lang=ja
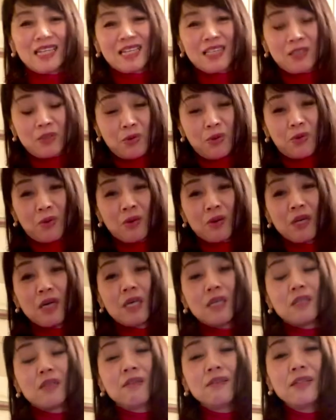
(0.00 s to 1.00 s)
そう
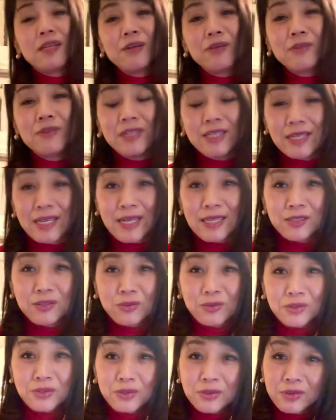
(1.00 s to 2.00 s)
そんな風にね
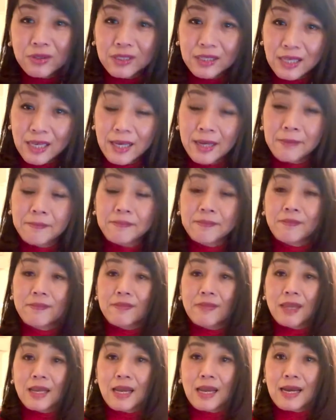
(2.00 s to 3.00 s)
ちょいちょいね
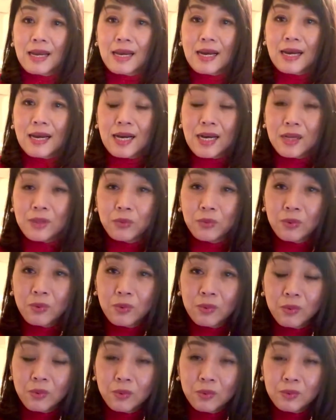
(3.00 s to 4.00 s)
あの
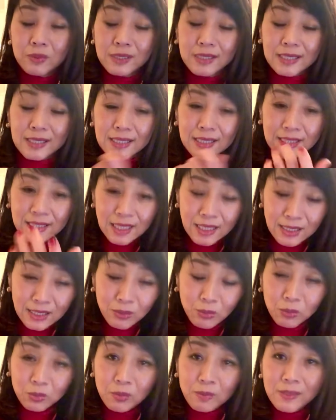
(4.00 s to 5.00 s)
実際
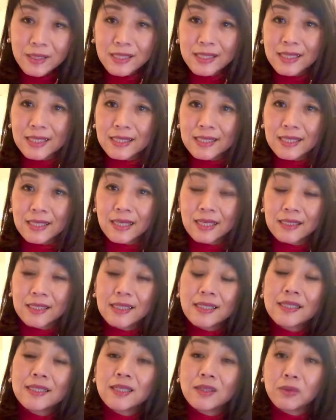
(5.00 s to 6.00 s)
に言葉に出して
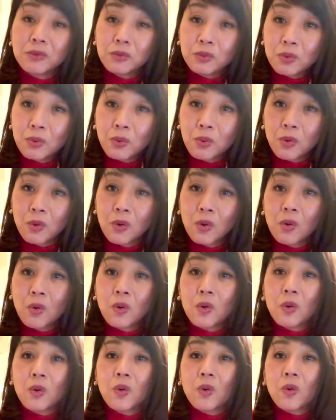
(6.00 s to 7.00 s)
話してると
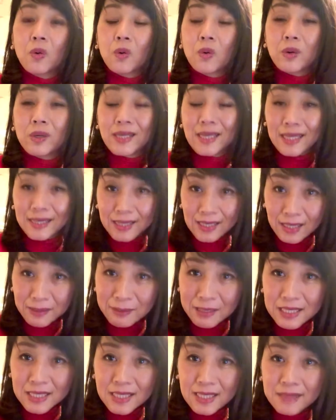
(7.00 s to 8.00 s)
やってき
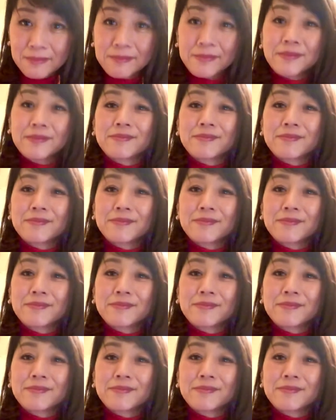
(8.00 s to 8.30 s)
ます。